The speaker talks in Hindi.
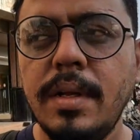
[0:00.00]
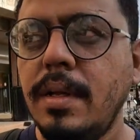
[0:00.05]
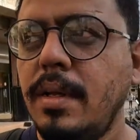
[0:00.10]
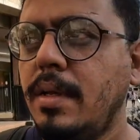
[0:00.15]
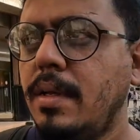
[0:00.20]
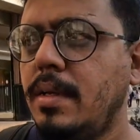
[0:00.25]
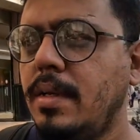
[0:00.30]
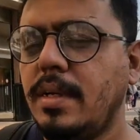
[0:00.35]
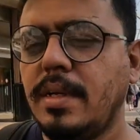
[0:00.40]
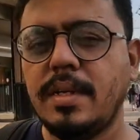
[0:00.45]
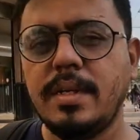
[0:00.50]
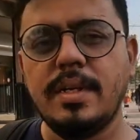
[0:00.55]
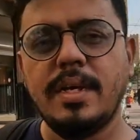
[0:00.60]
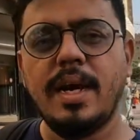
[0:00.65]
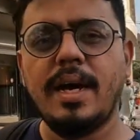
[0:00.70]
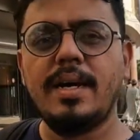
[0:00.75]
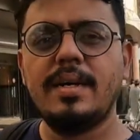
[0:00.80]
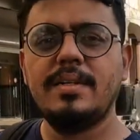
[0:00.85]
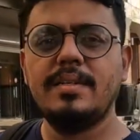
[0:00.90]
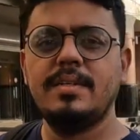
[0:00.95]
हो फिर आज
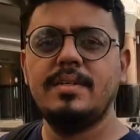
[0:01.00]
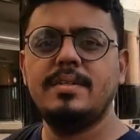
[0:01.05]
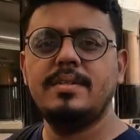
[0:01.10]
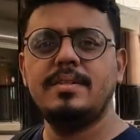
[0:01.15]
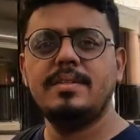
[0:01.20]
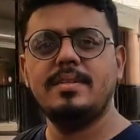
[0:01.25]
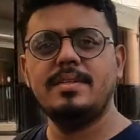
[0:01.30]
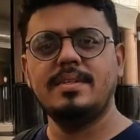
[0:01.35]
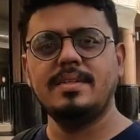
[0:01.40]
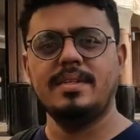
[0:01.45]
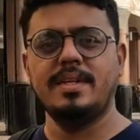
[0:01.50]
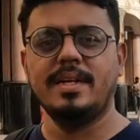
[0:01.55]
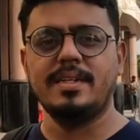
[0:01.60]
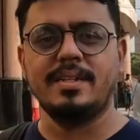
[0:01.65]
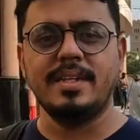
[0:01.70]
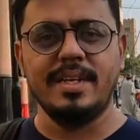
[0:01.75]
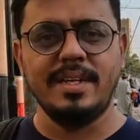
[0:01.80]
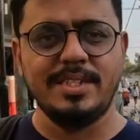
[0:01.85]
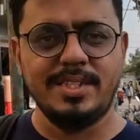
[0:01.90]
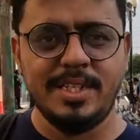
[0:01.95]
हमारे व्यूवर्स को आप
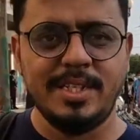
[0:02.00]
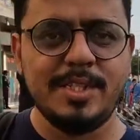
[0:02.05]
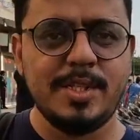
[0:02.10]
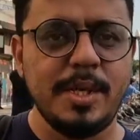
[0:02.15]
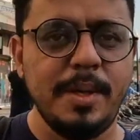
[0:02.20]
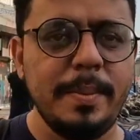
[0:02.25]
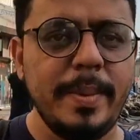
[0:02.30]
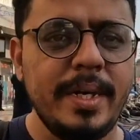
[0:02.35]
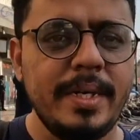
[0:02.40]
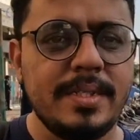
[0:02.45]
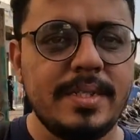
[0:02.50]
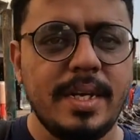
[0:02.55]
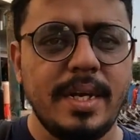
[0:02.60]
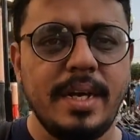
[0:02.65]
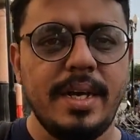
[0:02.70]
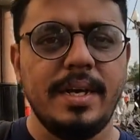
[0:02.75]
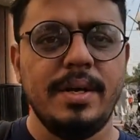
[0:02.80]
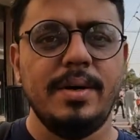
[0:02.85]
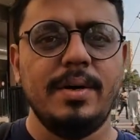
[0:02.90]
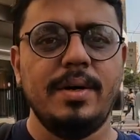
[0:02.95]
देखते हैं जीन्स की पैंट्स
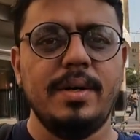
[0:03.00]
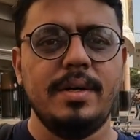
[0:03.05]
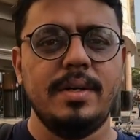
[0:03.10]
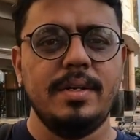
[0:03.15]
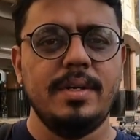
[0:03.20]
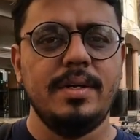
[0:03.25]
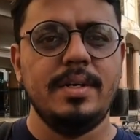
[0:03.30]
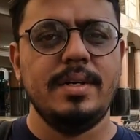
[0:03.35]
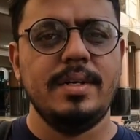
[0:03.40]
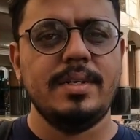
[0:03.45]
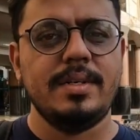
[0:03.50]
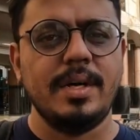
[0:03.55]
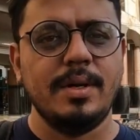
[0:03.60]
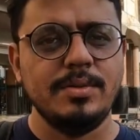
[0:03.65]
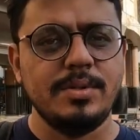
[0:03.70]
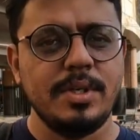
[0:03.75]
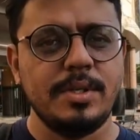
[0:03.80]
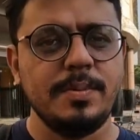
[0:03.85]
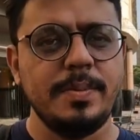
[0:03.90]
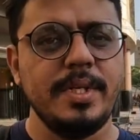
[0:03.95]
हैं और
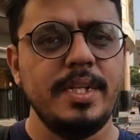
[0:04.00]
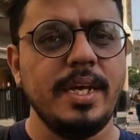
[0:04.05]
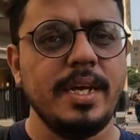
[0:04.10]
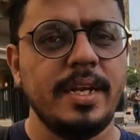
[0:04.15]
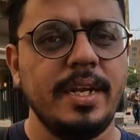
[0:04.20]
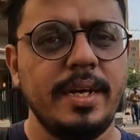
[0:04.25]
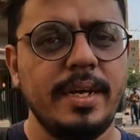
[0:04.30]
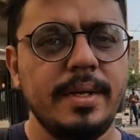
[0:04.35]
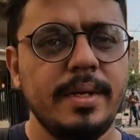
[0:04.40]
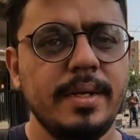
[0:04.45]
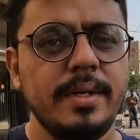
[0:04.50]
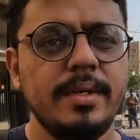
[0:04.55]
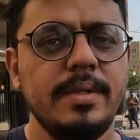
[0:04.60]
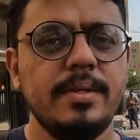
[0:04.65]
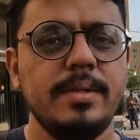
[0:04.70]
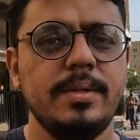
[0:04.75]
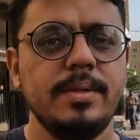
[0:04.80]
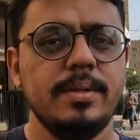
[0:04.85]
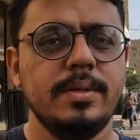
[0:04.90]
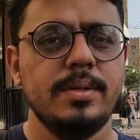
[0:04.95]
ट्राउज़र भी देखते
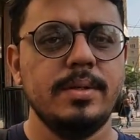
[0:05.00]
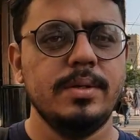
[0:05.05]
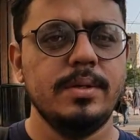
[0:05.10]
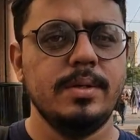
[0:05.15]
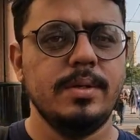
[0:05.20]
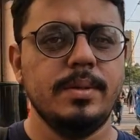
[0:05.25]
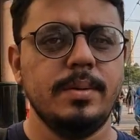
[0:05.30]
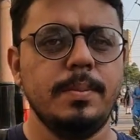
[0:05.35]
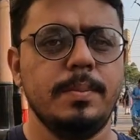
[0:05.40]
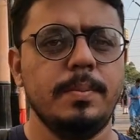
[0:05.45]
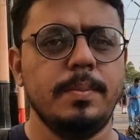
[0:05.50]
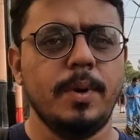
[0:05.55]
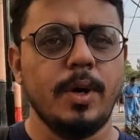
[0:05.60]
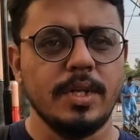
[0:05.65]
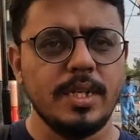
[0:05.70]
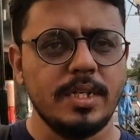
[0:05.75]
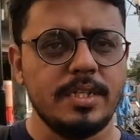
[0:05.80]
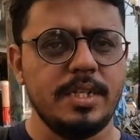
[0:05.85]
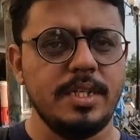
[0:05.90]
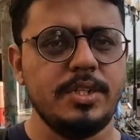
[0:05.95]
हैं तो
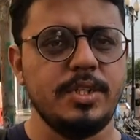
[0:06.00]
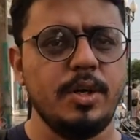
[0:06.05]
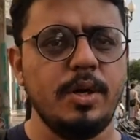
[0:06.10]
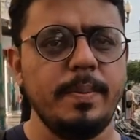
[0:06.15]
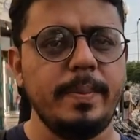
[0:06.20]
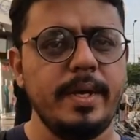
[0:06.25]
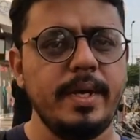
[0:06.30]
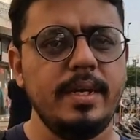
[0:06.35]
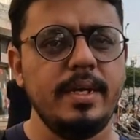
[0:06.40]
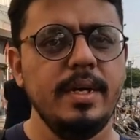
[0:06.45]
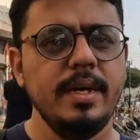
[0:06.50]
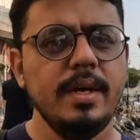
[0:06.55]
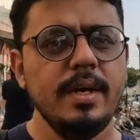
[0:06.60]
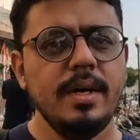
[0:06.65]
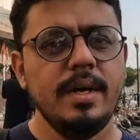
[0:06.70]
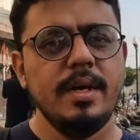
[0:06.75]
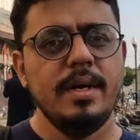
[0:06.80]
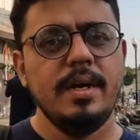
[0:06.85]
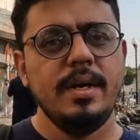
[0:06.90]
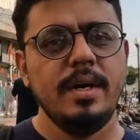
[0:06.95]
बहुत अच्छी शॉप है आ,
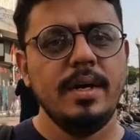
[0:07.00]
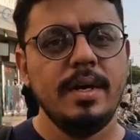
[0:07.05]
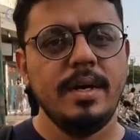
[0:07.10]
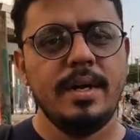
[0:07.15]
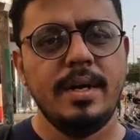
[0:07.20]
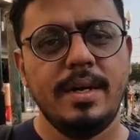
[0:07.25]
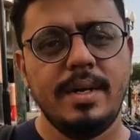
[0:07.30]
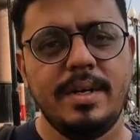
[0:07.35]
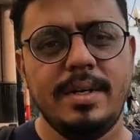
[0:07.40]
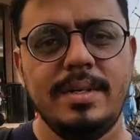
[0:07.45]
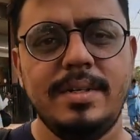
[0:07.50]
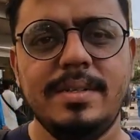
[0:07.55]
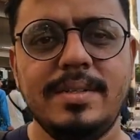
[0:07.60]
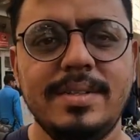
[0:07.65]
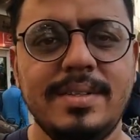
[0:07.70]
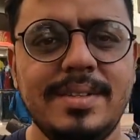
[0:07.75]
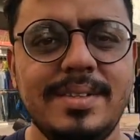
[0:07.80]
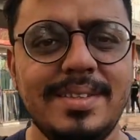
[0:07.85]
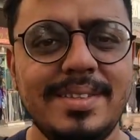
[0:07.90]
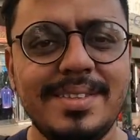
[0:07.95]
आज टी शर्ट में सऊद को
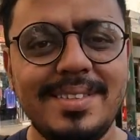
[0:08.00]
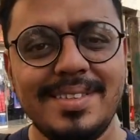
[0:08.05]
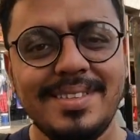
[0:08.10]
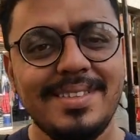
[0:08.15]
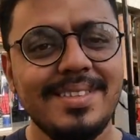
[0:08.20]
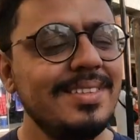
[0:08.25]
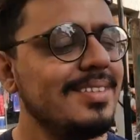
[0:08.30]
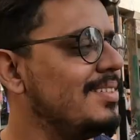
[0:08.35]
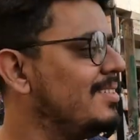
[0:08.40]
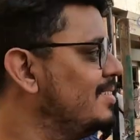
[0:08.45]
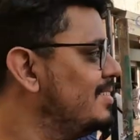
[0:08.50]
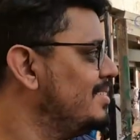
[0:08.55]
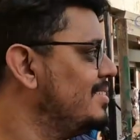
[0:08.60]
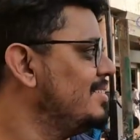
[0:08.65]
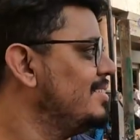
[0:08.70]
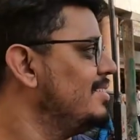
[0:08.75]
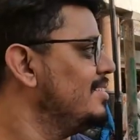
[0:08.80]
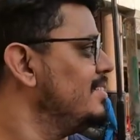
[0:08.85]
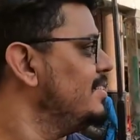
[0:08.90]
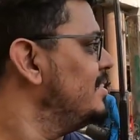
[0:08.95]
आप लोगों ने पहली बार देखा
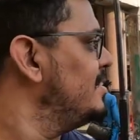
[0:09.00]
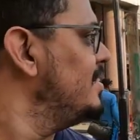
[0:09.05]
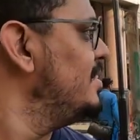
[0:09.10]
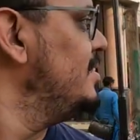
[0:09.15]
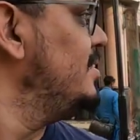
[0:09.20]
होगा ये